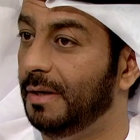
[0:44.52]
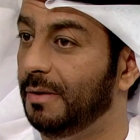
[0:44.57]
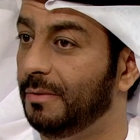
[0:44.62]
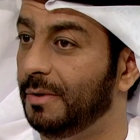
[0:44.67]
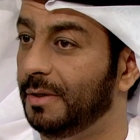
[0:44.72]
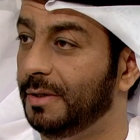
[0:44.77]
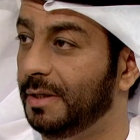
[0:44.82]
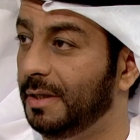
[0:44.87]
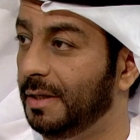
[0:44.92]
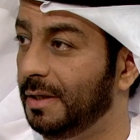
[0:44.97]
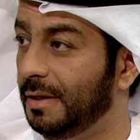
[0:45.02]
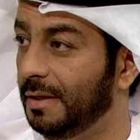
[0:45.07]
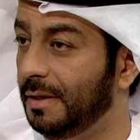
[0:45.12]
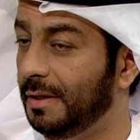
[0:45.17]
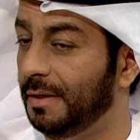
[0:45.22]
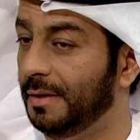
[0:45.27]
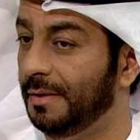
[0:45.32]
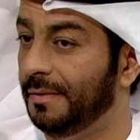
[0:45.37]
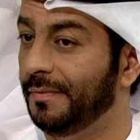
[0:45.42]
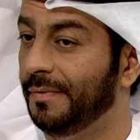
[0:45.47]
أول
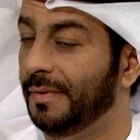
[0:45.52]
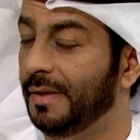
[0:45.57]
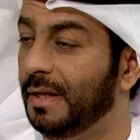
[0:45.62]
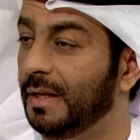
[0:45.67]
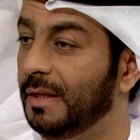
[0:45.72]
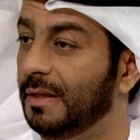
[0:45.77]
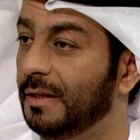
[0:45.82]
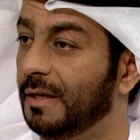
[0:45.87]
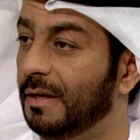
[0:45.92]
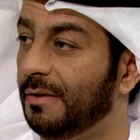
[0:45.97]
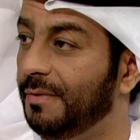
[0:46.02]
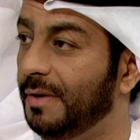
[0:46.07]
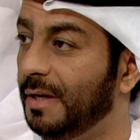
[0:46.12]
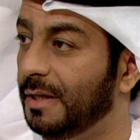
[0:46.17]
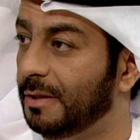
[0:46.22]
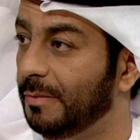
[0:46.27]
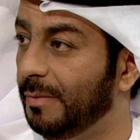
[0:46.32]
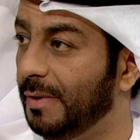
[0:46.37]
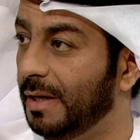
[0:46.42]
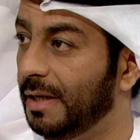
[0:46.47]
شيء نرفع
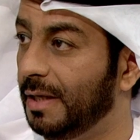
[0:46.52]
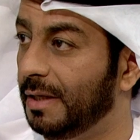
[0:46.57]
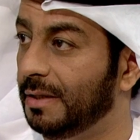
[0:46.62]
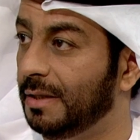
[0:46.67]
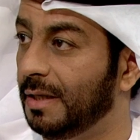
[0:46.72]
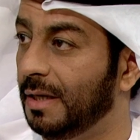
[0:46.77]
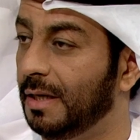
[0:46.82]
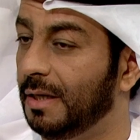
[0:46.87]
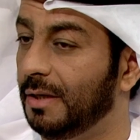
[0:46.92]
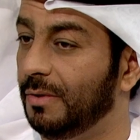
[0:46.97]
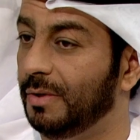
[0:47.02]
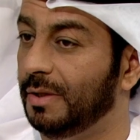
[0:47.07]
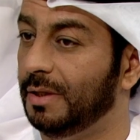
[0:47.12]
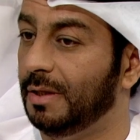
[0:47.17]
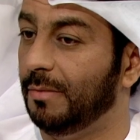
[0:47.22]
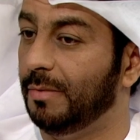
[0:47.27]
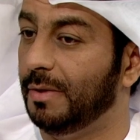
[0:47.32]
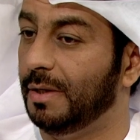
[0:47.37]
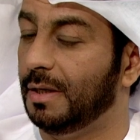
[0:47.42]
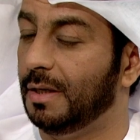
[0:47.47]
اسماء آيات التهاني
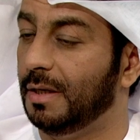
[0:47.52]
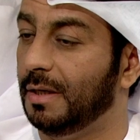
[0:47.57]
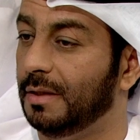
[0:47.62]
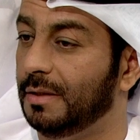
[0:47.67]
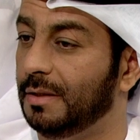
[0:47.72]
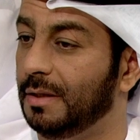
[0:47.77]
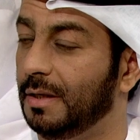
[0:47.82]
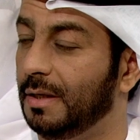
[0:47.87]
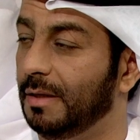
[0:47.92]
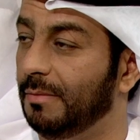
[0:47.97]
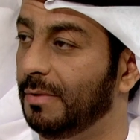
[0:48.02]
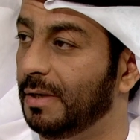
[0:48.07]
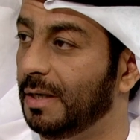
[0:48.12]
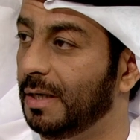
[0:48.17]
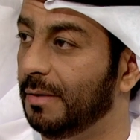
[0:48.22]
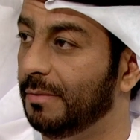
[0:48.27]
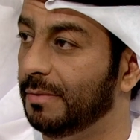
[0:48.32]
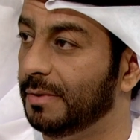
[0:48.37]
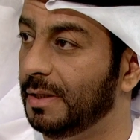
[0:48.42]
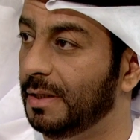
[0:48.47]
والتبريكات إلى
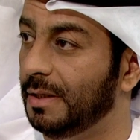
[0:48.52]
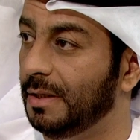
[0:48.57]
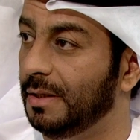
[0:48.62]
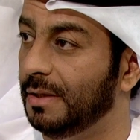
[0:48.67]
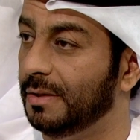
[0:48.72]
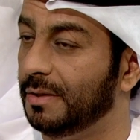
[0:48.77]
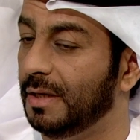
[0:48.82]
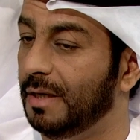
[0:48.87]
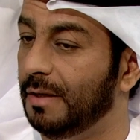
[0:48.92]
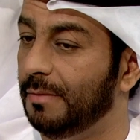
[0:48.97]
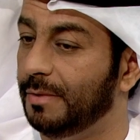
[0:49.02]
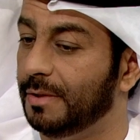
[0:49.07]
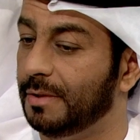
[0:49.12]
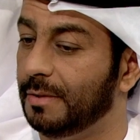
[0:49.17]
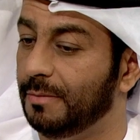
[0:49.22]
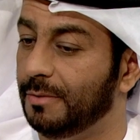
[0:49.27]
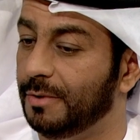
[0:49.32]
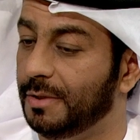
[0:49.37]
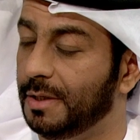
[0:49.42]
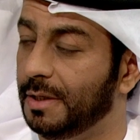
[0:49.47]
مقام سيدي صاحب
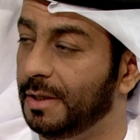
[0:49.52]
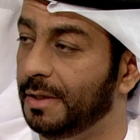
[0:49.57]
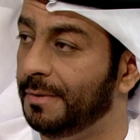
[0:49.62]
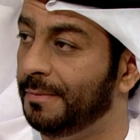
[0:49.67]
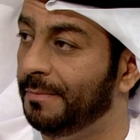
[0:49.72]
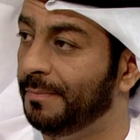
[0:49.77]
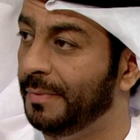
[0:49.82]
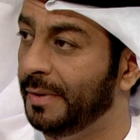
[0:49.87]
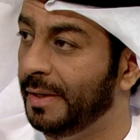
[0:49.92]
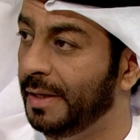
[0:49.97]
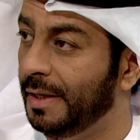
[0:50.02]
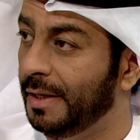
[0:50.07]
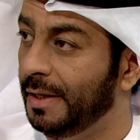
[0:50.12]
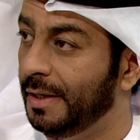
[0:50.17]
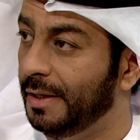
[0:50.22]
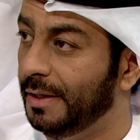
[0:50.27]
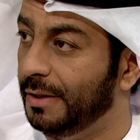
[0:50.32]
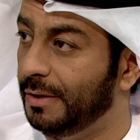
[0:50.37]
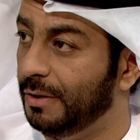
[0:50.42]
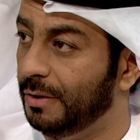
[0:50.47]
السمو الشيخ
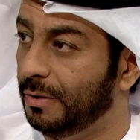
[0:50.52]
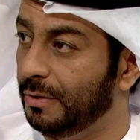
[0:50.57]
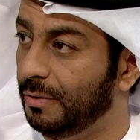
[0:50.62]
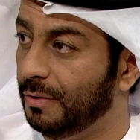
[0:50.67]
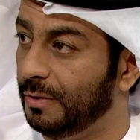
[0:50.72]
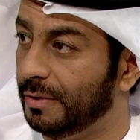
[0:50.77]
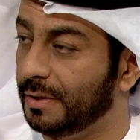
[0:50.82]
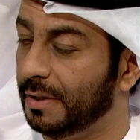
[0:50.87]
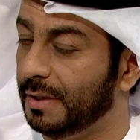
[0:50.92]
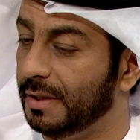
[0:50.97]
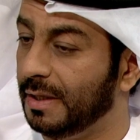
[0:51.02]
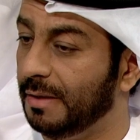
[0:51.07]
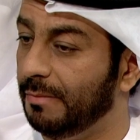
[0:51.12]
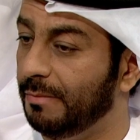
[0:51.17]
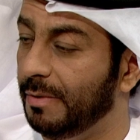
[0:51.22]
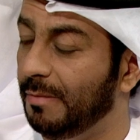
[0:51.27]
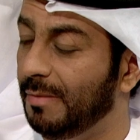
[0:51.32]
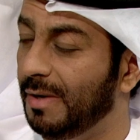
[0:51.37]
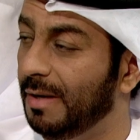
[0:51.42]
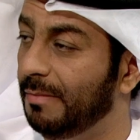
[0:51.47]
الدكتور سلطان
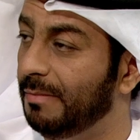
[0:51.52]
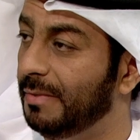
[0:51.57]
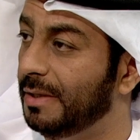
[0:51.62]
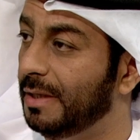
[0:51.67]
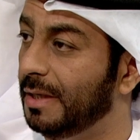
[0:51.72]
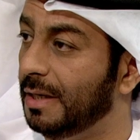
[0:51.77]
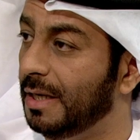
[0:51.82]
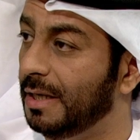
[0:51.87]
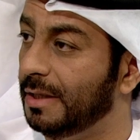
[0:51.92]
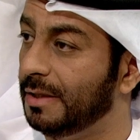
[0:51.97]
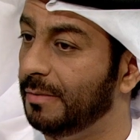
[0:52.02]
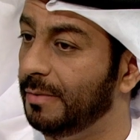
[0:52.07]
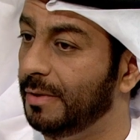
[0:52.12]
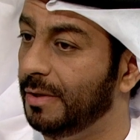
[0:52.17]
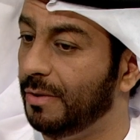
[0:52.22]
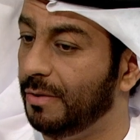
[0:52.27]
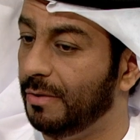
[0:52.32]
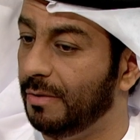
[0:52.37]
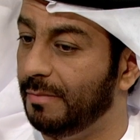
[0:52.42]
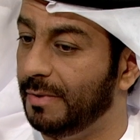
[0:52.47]
بن محمد القاسمي
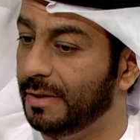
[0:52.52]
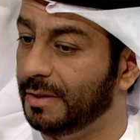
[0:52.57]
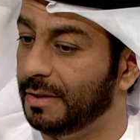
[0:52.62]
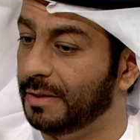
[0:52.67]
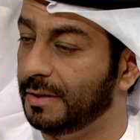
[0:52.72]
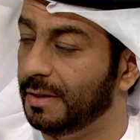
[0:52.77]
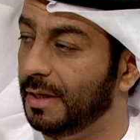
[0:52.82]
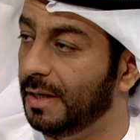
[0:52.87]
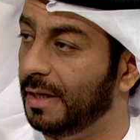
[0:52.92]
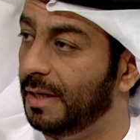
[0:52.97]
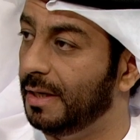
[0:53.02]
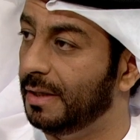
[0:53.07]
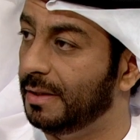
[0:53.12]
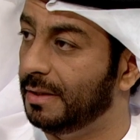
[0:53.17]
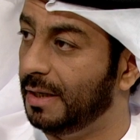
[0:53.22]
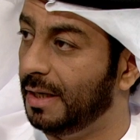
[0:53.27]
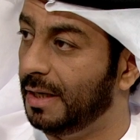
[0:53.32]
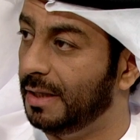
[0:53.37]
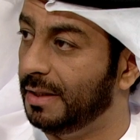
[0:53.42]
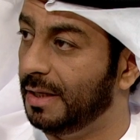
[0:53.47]
عضو المجلس
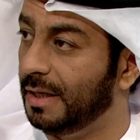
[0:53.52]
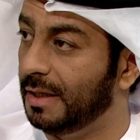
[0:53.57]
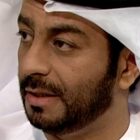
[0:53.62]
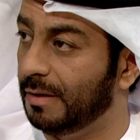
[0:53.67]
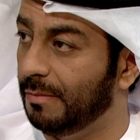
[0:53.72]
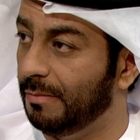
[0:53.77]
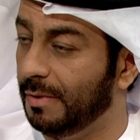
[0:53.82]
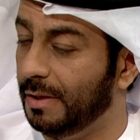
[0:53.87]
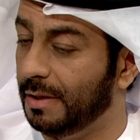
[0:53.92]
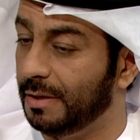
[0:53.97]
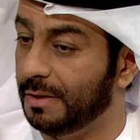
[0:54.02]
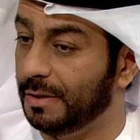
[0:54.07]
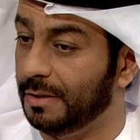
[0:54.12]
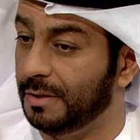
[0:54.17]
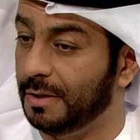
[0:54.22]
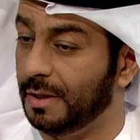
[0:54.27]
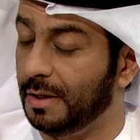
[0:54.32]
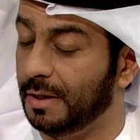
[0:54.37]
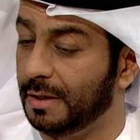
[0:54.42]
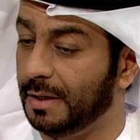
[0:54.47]
الاتحاد حاكم إمارة
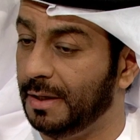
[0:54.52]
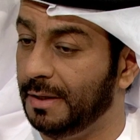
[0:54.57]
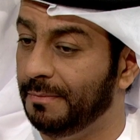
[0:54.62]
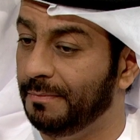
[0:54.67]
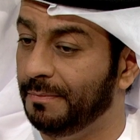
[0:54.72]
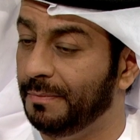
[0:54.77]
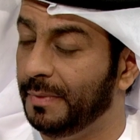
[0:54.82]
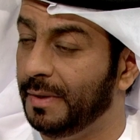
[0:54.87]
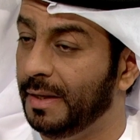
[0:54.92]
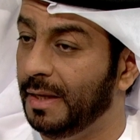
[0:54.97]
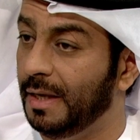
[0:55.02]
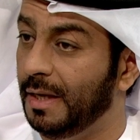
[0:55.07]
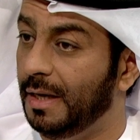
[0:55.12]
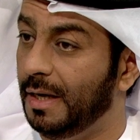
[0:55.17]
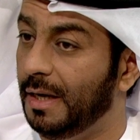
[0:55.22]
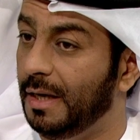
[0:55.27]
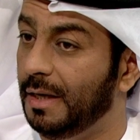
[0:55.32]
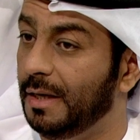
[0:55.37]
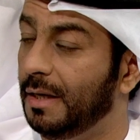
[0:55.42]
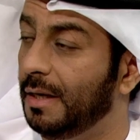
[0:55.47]
الشارقة
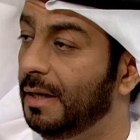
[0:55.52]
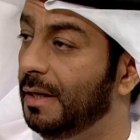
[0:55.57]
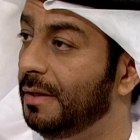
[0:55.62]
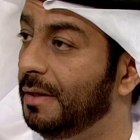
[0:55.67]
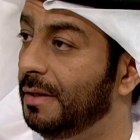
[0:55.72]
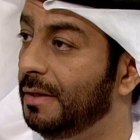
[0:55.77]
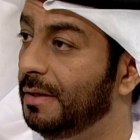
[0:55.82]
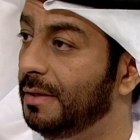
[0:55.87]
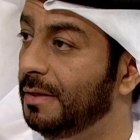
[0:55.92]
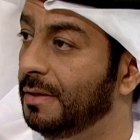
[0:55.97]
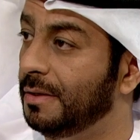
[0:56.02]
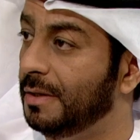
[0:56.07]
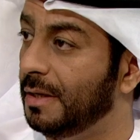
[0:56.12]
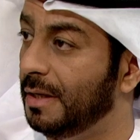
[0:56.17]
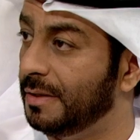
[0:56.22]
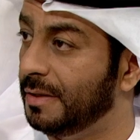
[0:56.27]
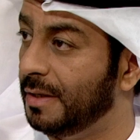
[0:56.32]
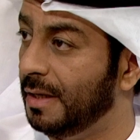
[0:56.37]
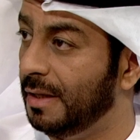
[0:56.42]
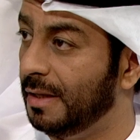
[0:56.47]
على هذا
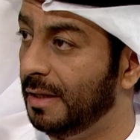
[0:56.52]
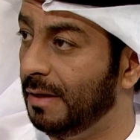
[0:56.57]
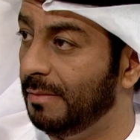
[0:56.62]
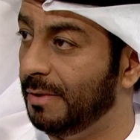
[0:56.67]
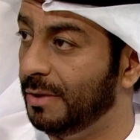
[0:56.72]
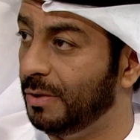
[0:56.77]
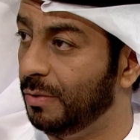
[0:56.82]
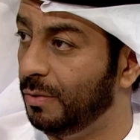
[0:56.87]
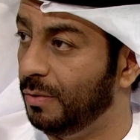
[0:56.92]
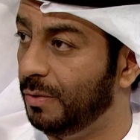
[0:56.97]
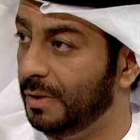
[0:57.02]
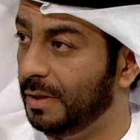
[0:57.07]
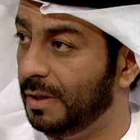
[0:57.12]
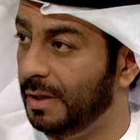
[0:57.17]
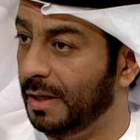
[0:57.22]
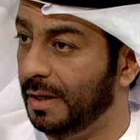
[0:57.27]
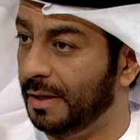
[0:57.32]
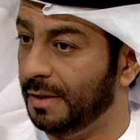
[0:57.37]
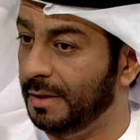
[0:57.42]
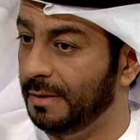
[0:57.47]
إنجاز هذا المشروع
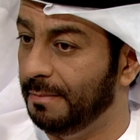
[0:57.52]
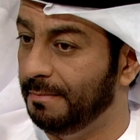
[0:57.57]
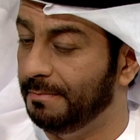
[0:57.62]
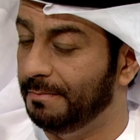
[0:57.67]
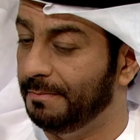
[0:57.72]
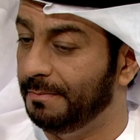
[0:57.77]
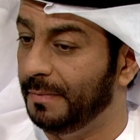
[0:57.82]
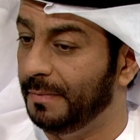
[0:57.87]
العظيم